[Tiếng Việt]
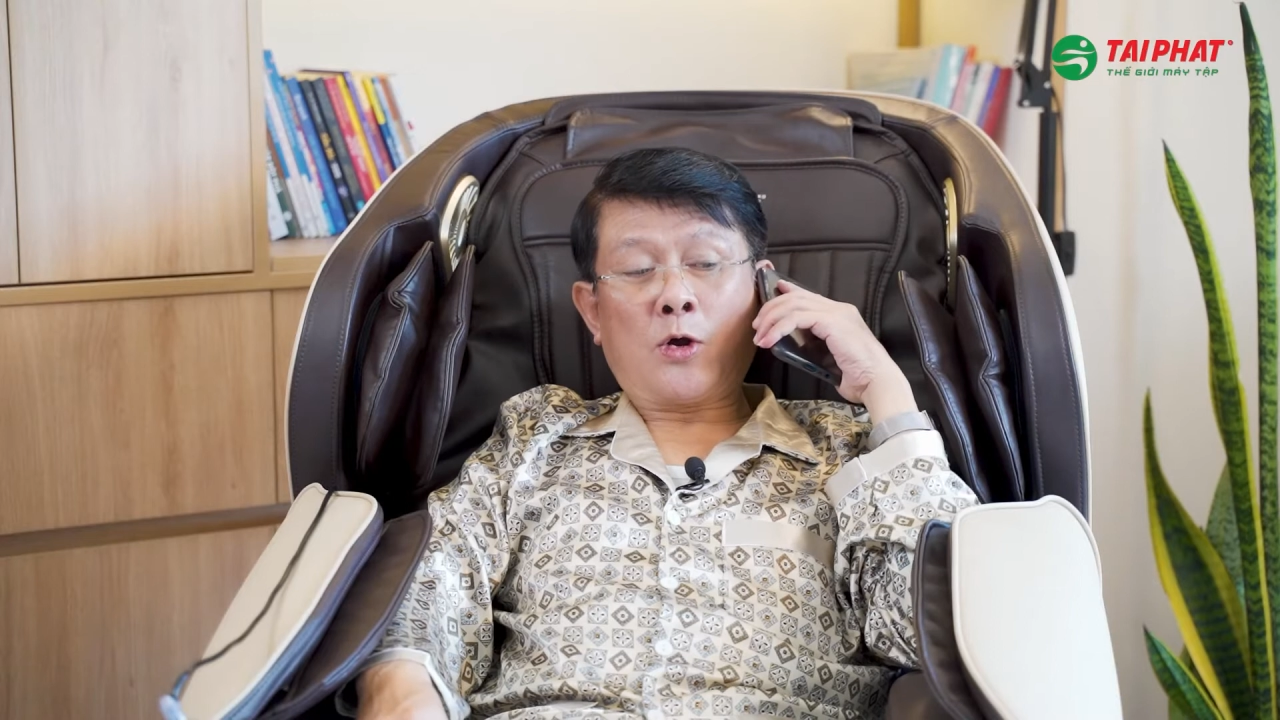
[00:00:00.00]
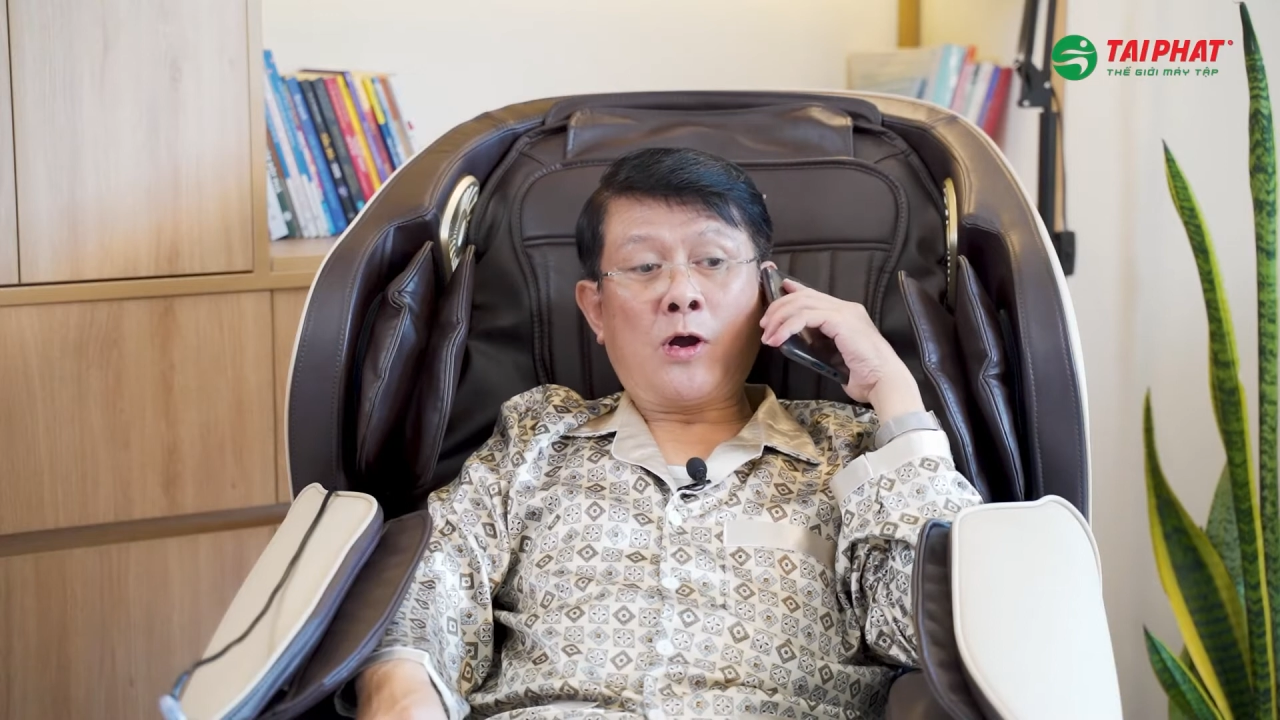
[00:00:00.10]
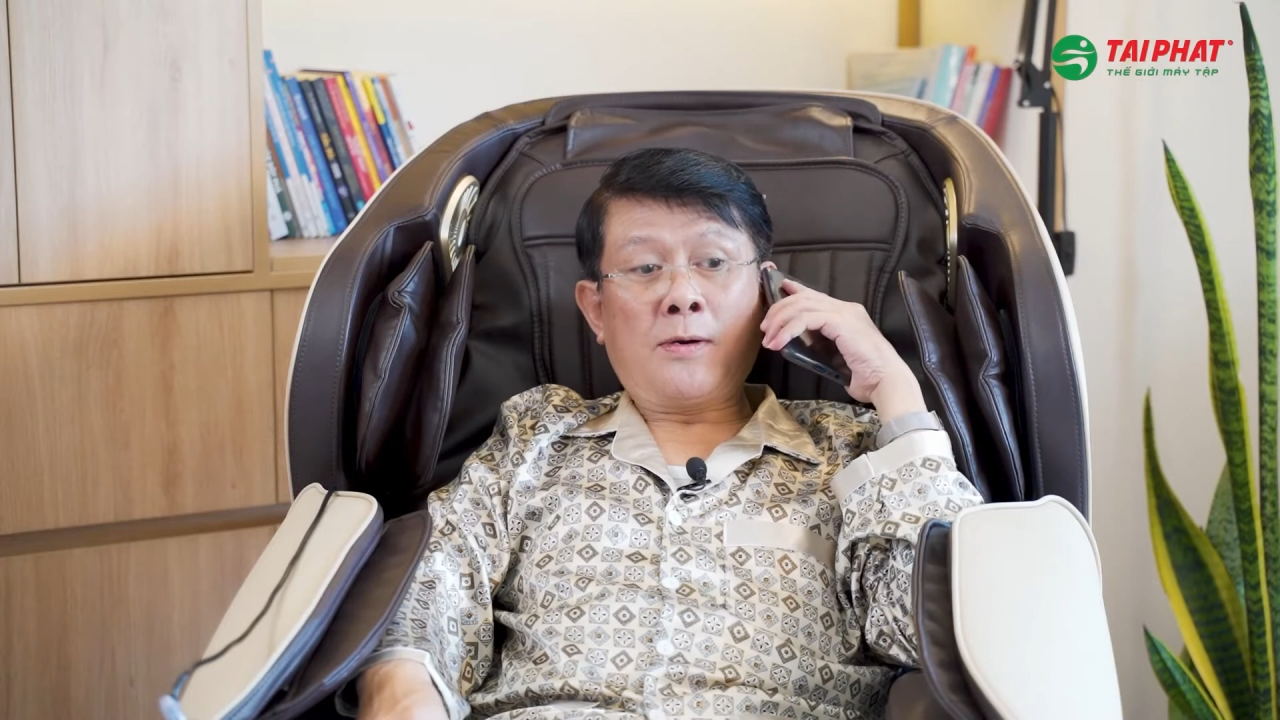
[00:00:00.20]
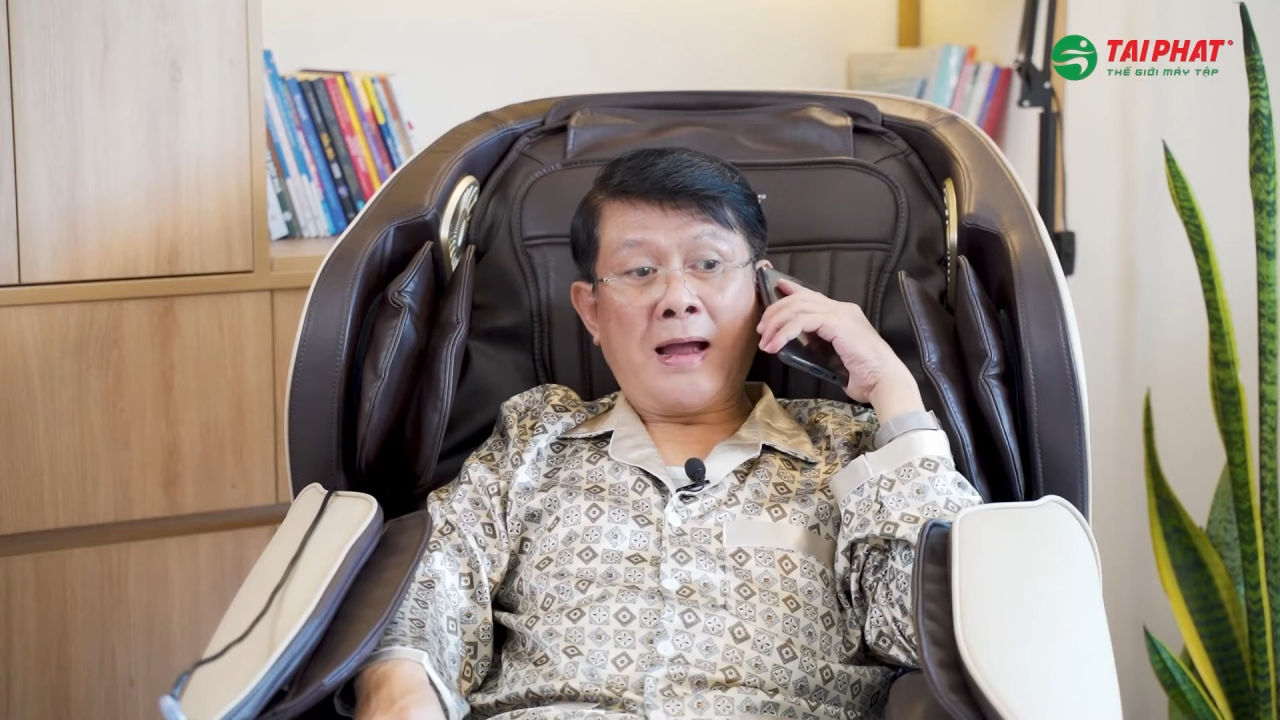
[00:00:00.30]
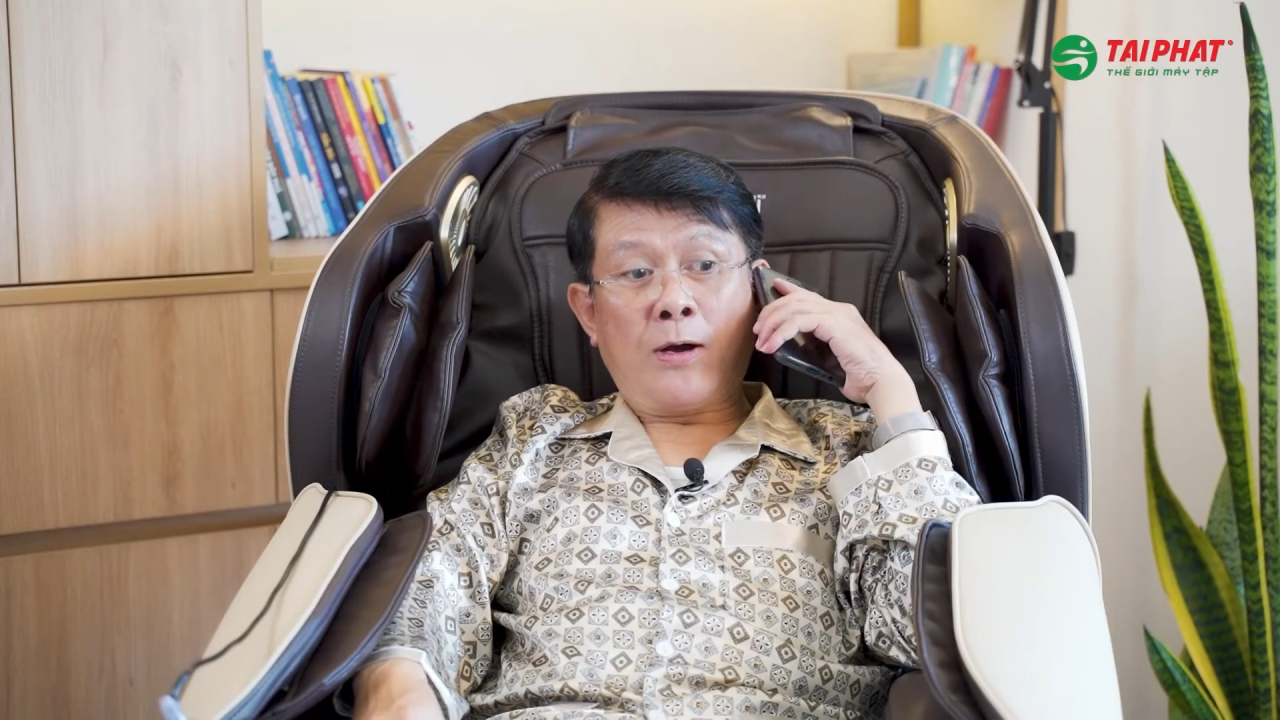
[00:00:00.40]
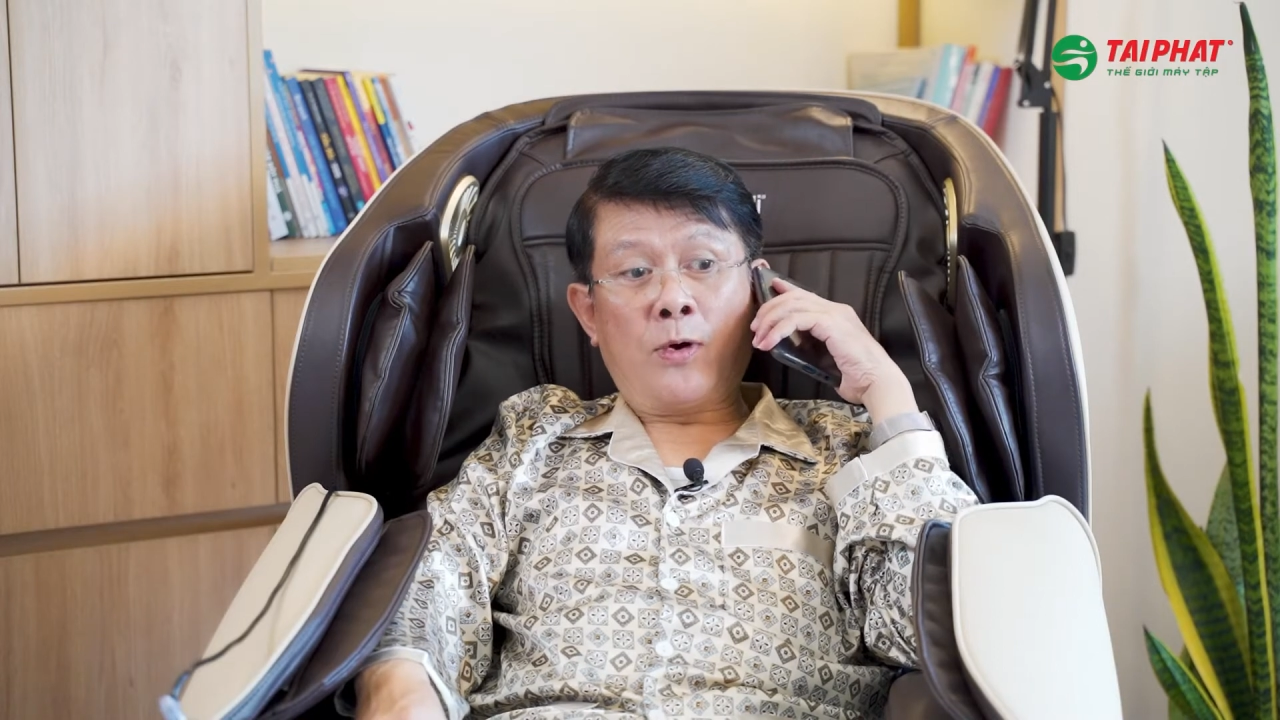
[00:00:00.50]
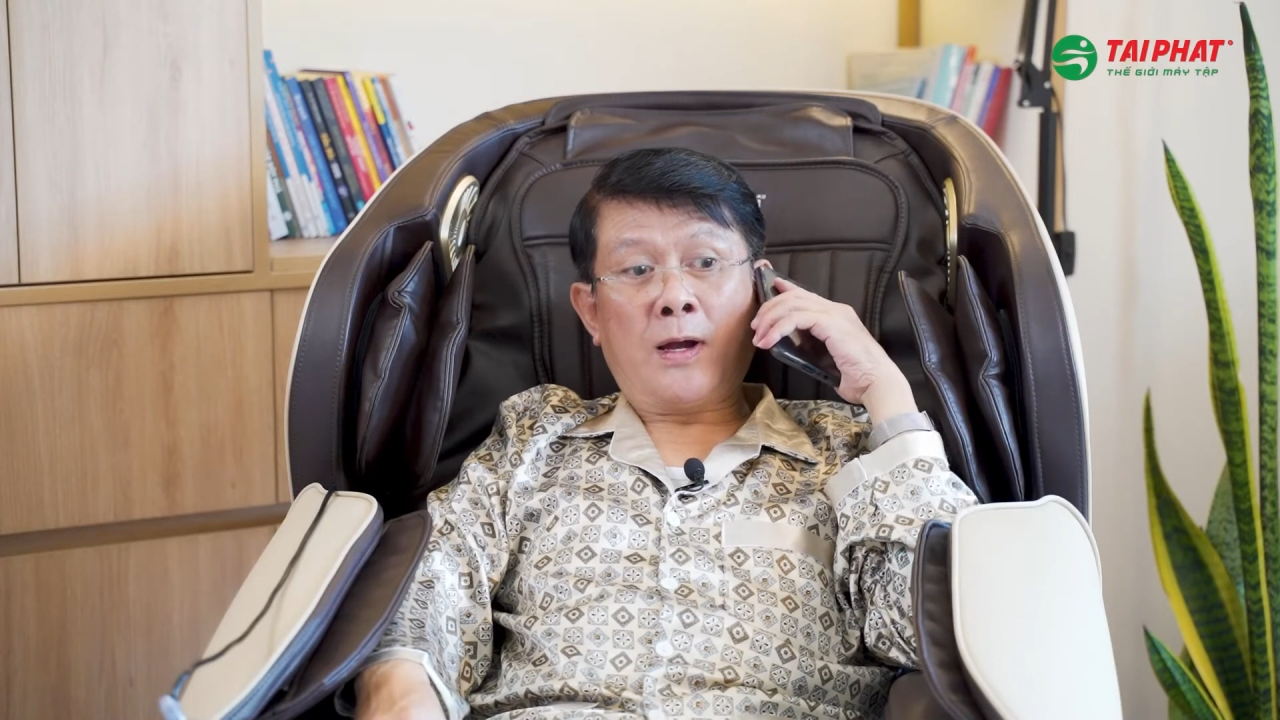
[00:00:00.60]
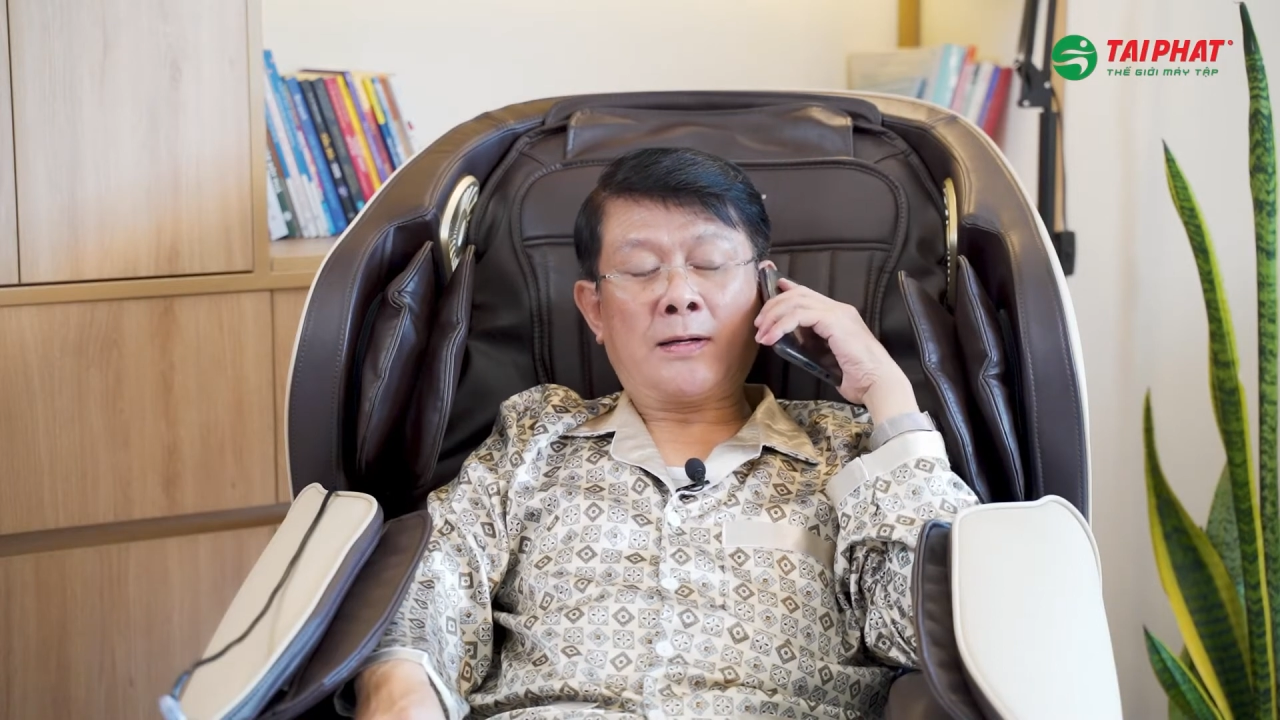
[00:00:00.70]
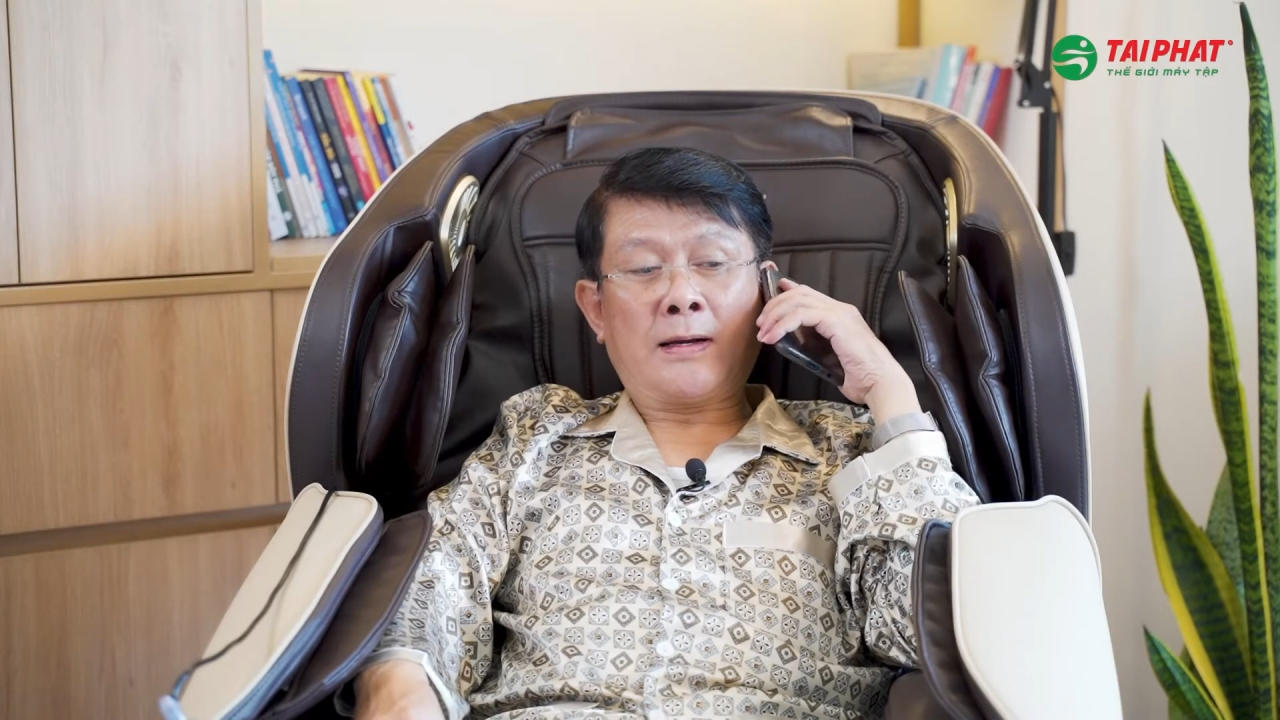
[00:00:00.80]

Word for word: có cái màu à,